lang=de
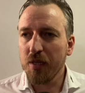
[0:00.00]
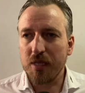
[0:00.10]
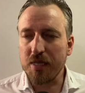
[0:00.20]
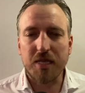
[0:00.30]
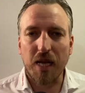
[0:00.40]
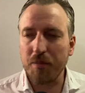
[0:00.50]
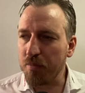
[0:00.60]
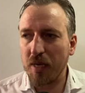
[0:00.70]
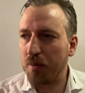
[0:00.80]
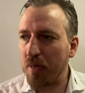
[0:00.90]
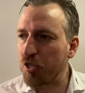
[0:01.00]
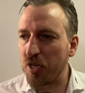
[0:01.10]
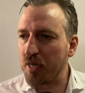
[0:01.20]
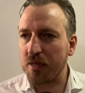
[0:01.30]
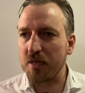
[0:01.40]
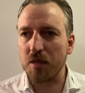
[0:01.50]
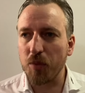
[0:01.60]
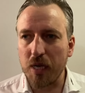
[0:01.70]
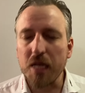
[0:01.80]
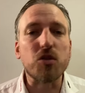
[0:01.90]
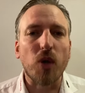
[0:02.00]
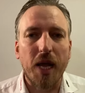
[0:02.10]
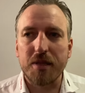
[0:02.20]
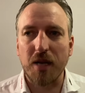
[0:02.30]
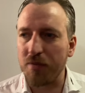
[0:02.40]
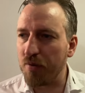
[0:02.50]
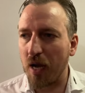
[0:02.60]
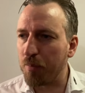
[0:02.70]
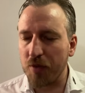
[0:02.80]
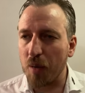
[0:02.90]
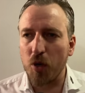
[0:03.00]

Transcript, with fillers: Das ist auch, auch menschlich, dass es mal nicht so geht, aber wir haben, wir haben